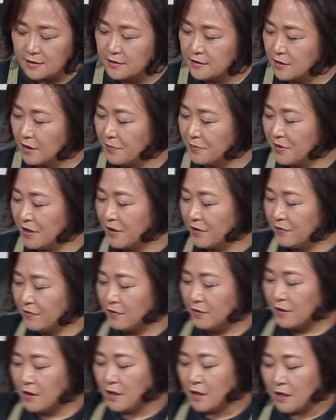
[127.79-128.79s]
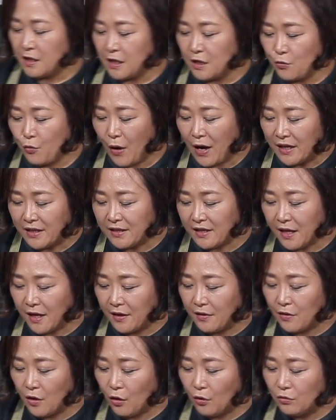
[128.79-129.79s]
그러면 이
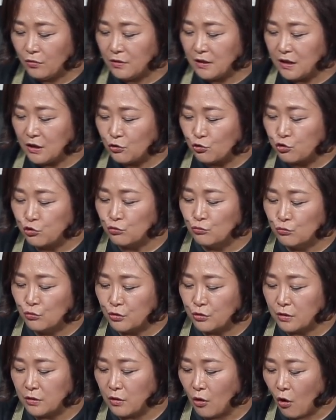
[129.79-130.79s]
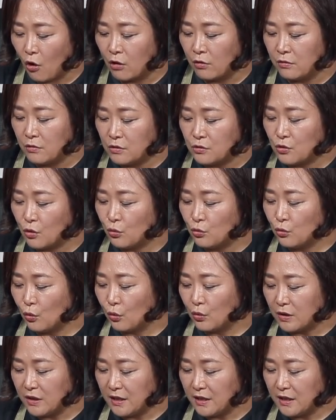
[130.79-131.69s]
황태 넣은 이 국물을 어느 정도